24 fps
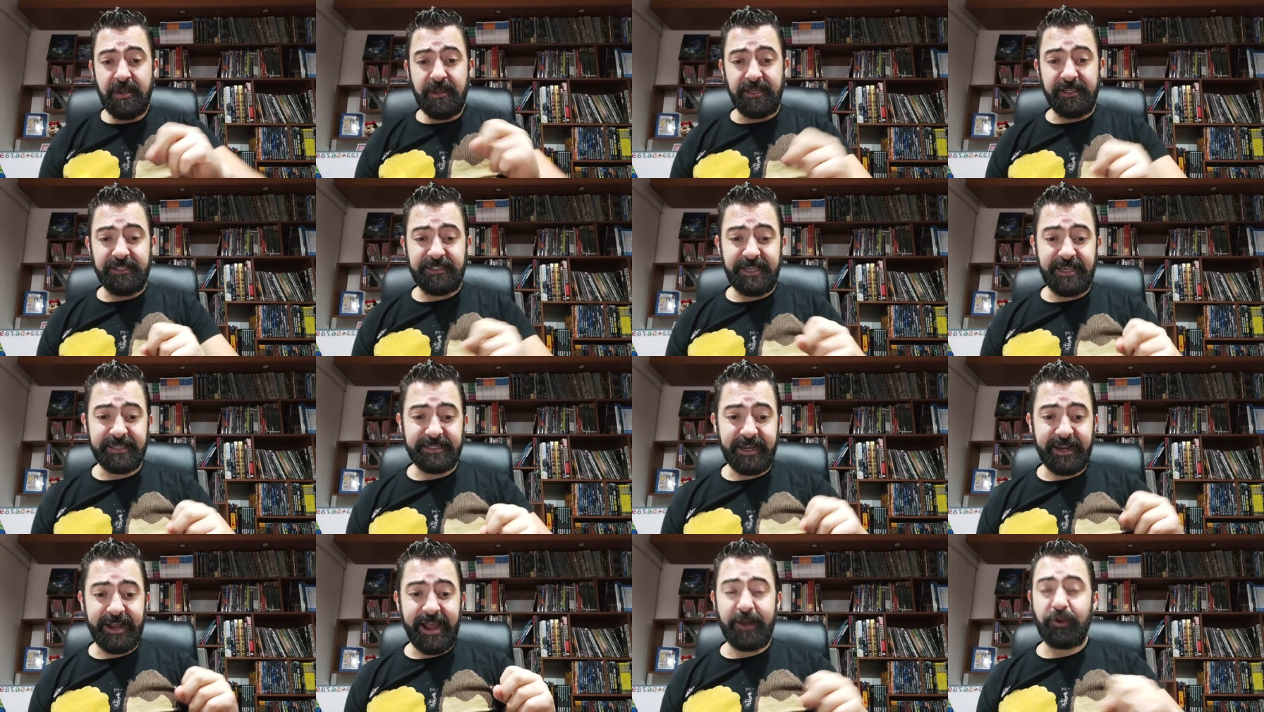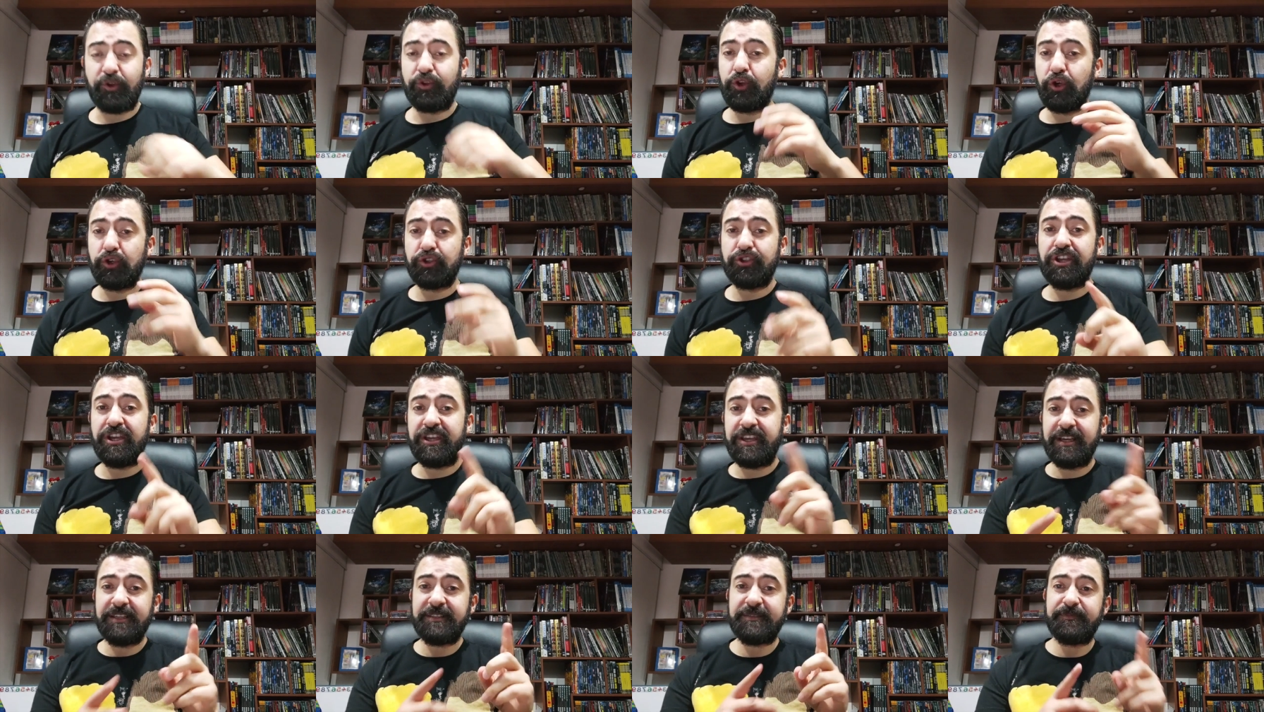y se acercaron dos
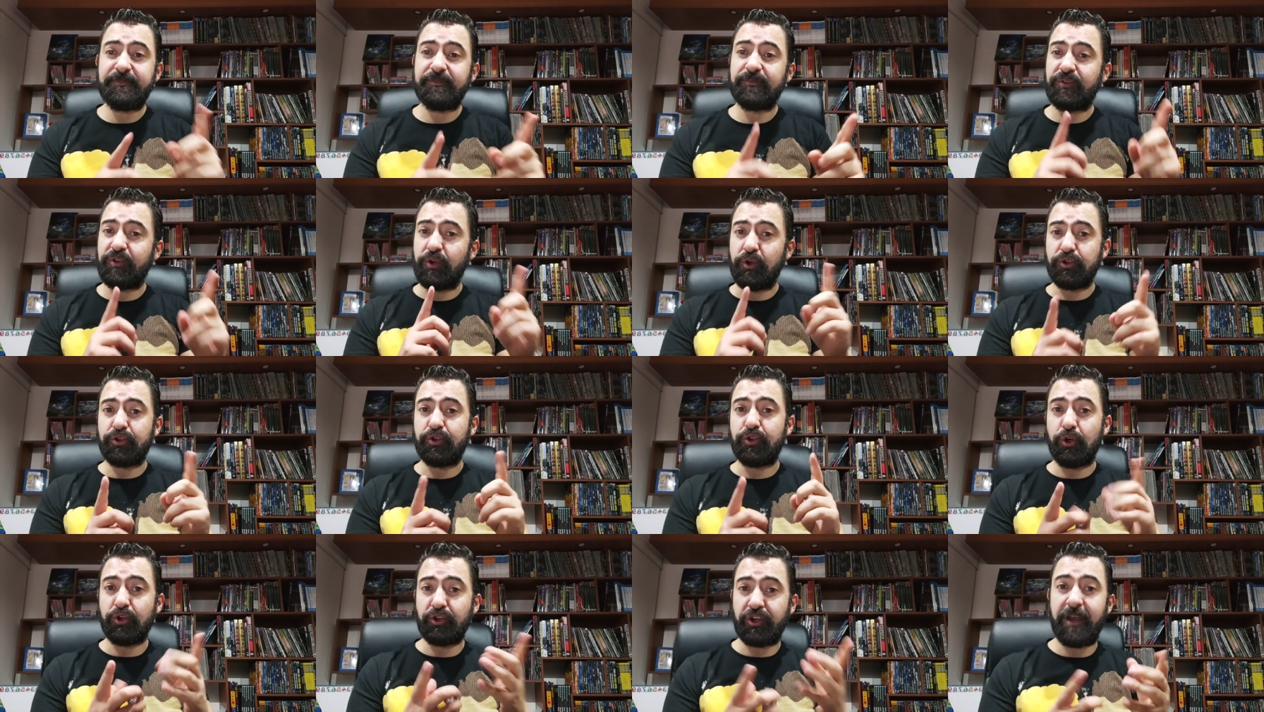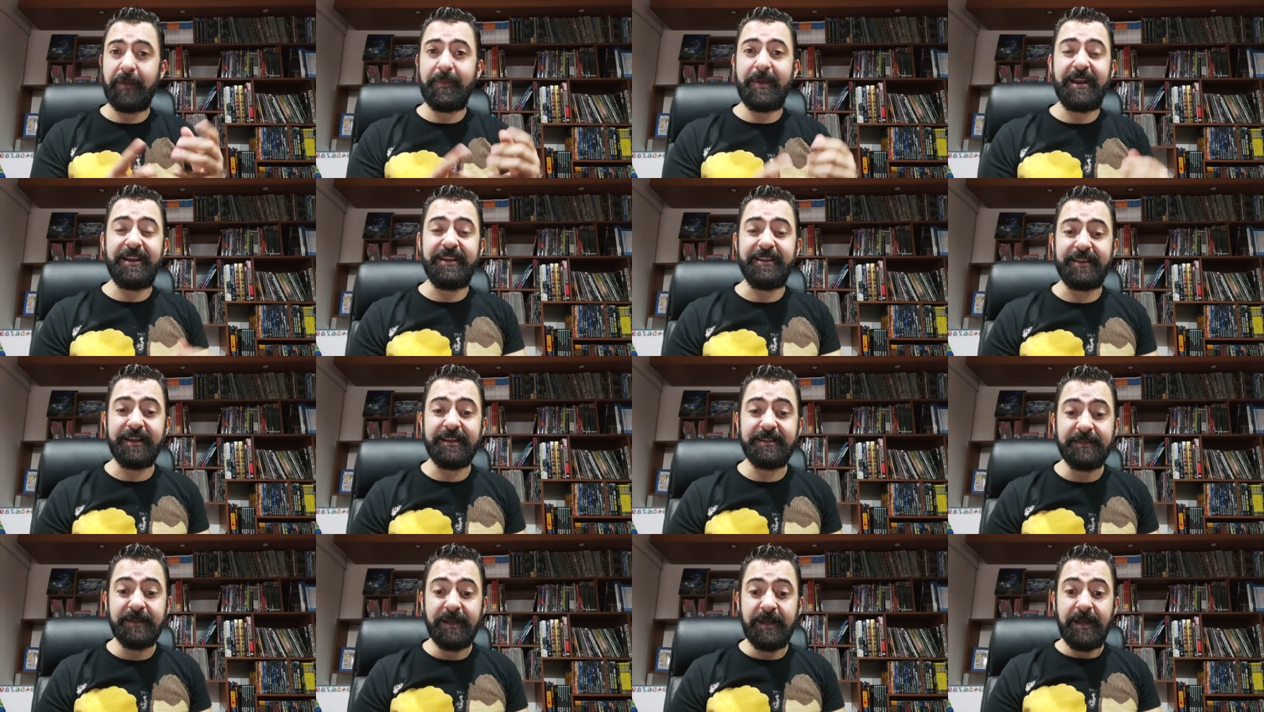niñas, dos, dos
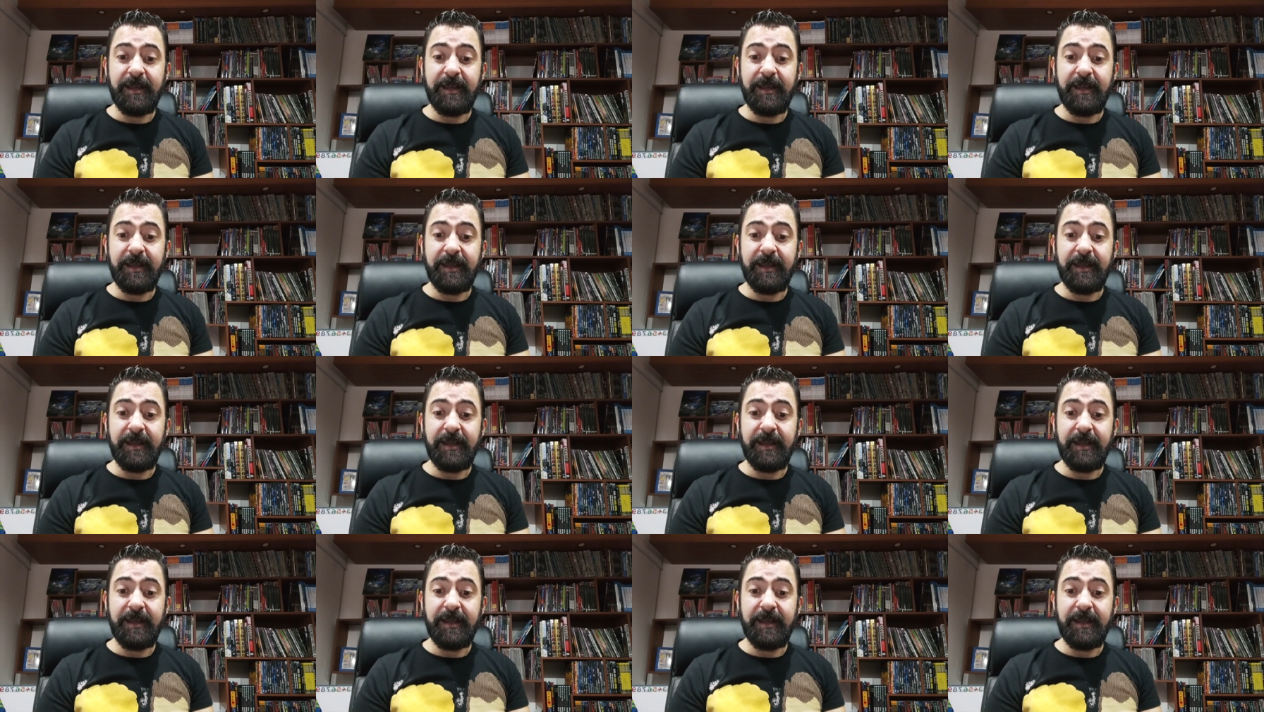gemelitas